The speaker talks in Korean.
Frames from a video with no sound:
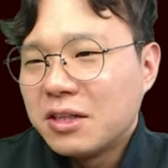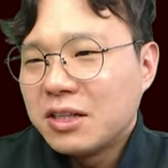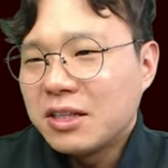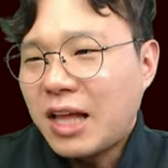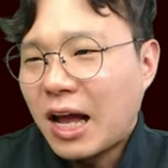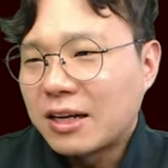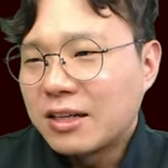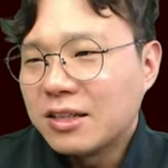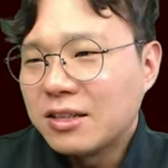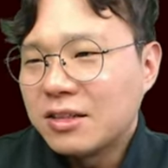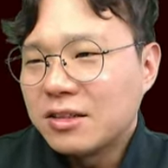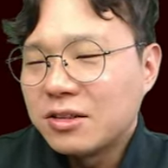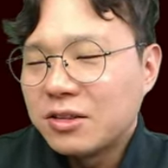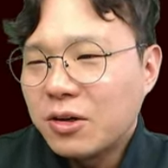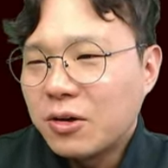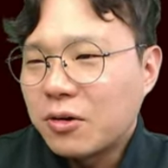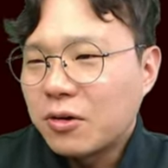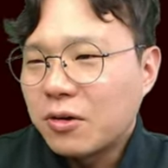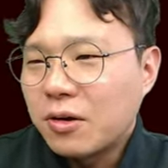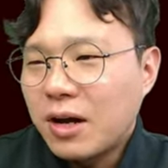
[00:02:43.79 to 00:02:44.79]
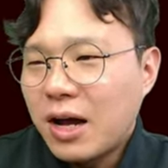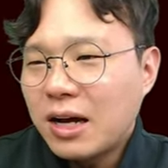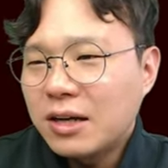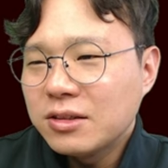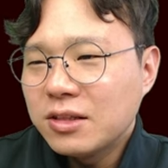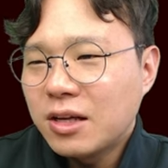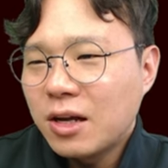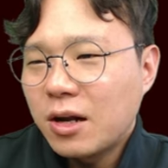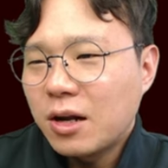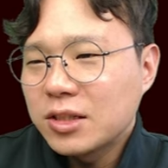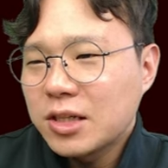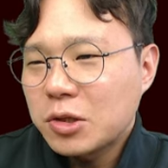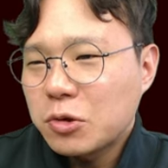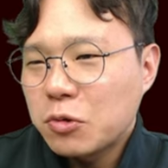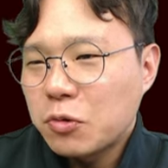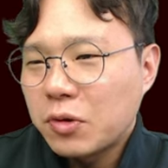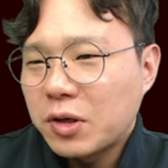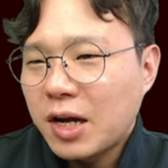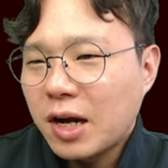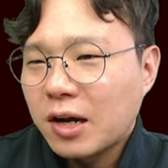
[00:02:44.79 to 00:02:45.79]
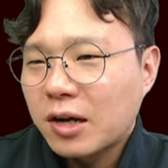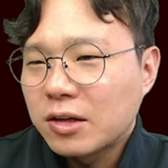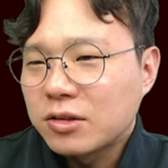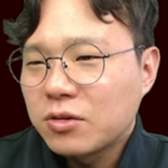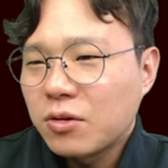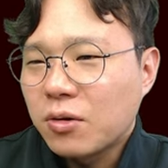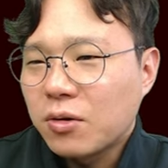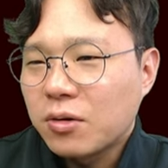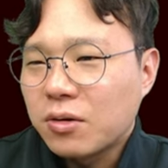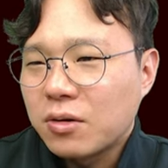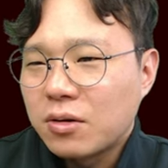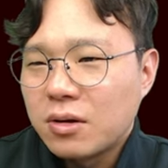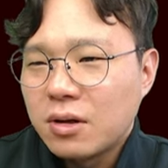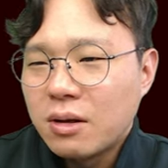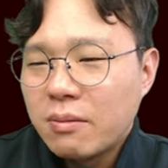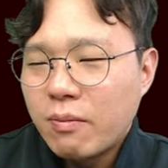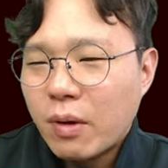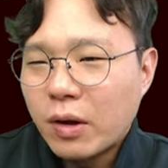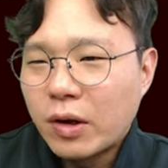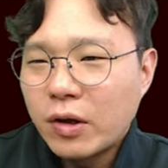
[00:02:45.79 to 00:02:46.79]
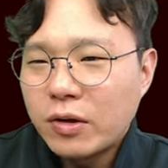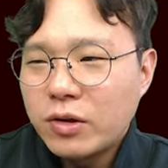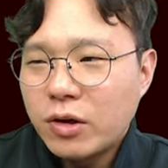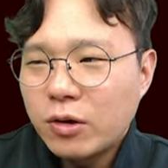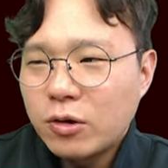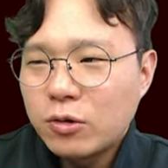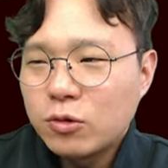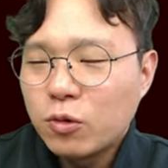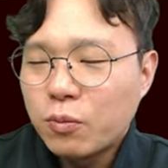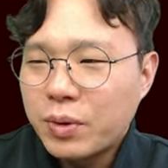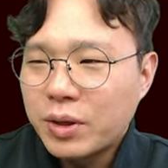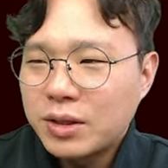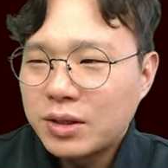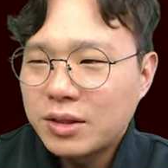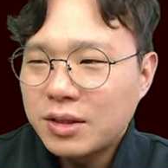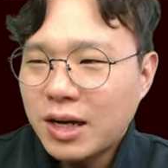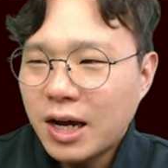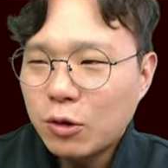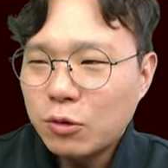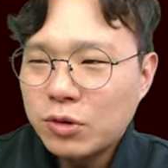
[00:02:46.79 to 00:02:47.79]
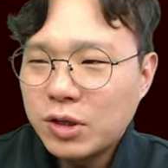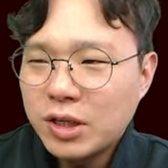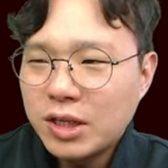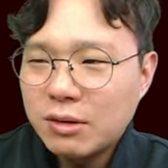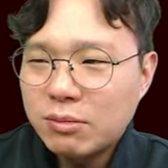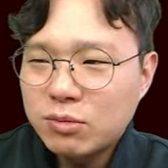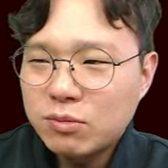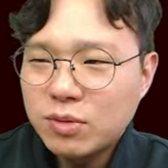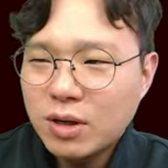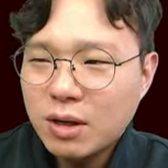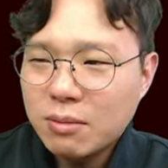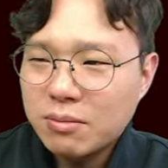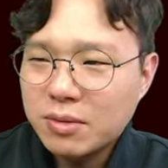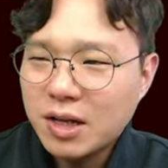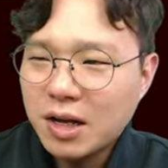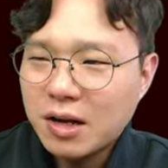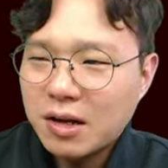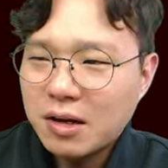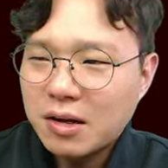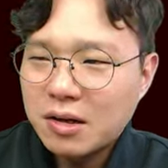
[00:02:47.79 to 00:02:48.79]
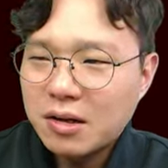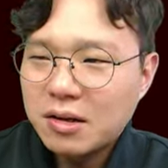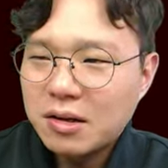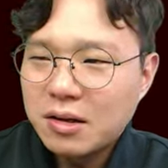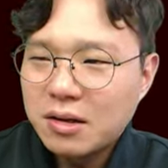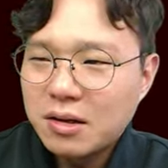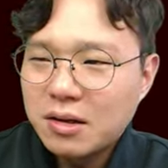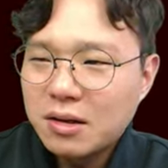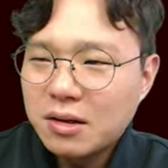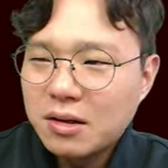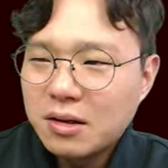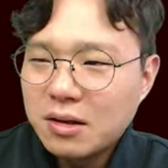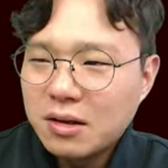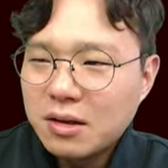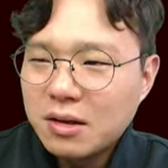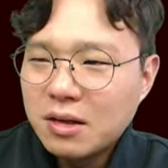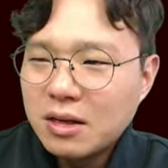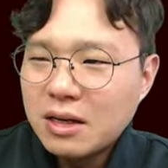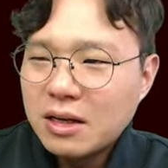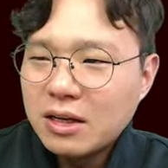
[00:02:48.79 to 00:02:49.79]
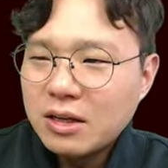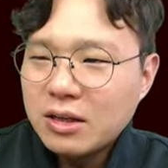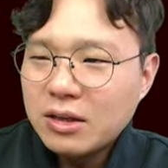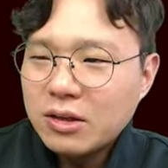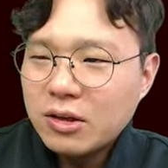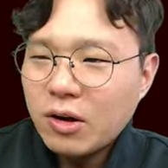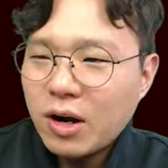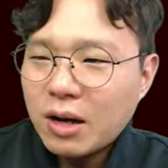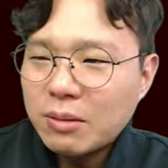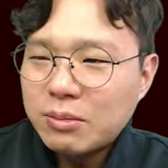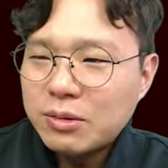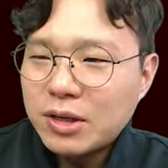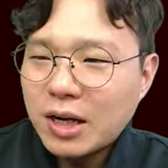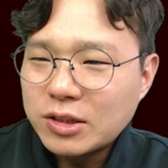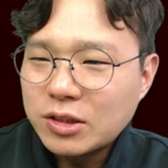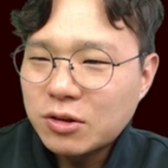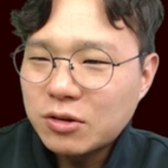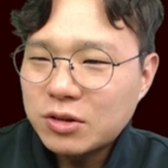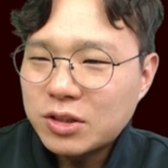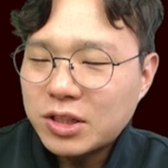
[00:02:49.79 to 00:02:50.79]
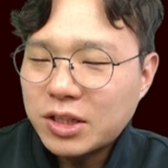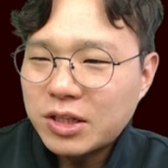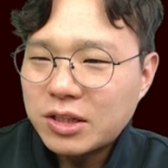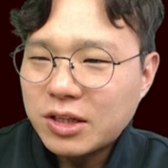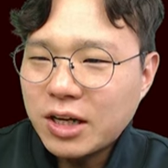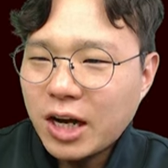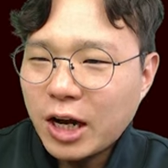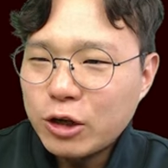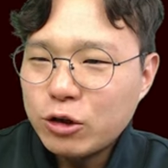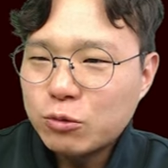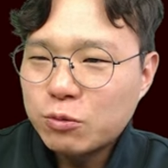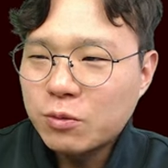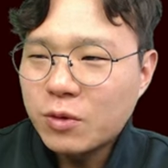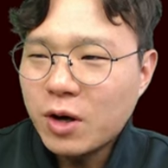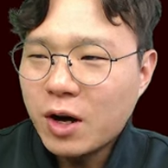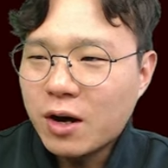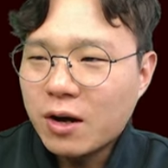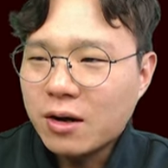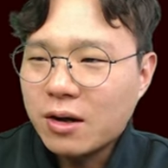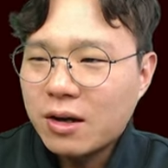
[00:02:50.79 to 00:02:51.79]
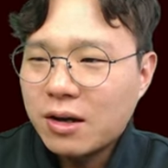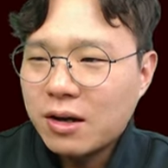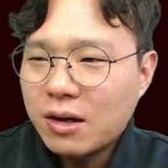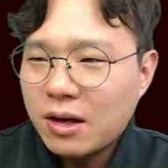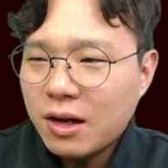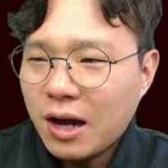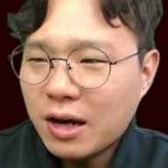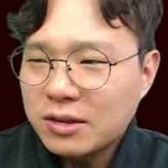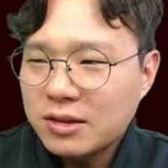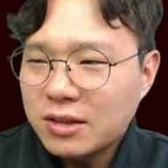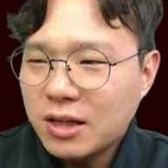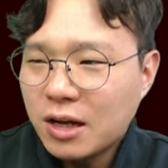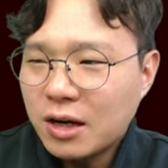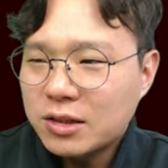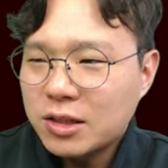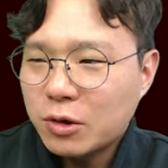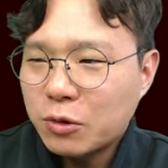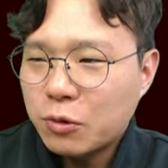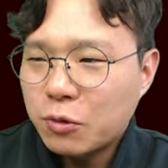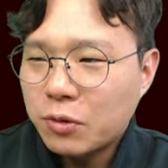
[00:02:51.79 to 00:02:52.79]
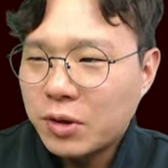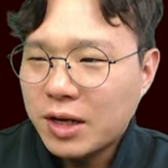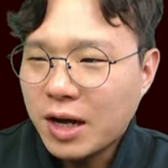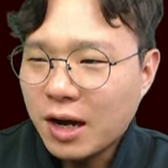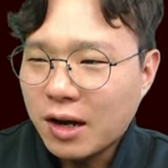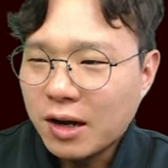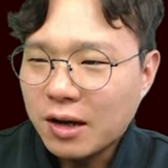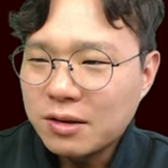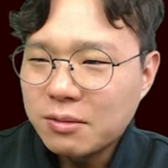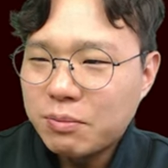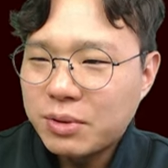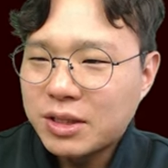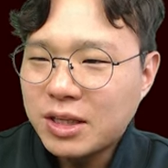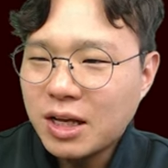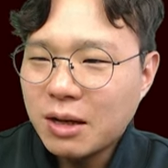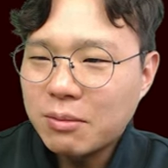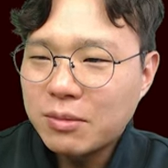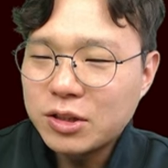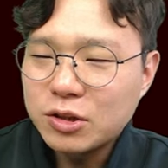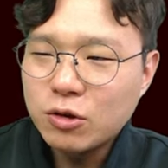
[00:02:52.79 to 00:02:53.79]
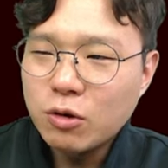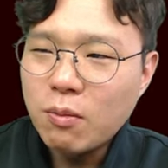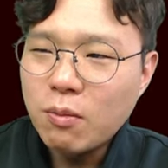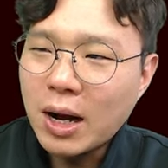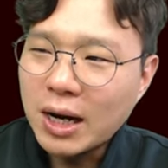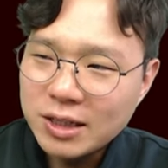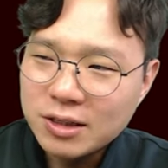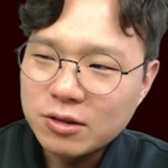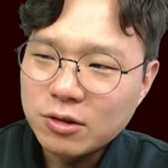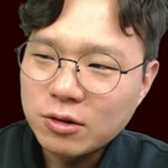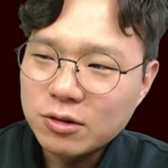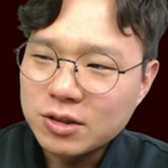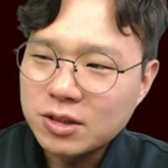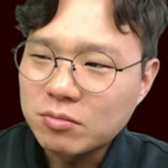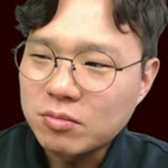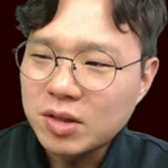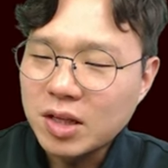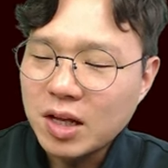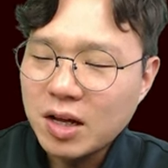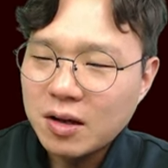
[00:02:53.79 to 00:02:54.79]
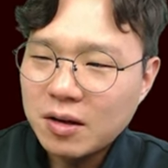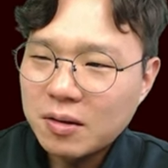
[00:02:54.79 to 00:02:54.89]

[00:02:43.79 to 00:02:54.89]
당근은요, 항산화 작용이 강해서 면역력을 높이는 카로틴이 풍부합니다. 혈압을 안정시키는 칼륨과 항산화 작용이 강한 비타민C도 많이 들어있습니다.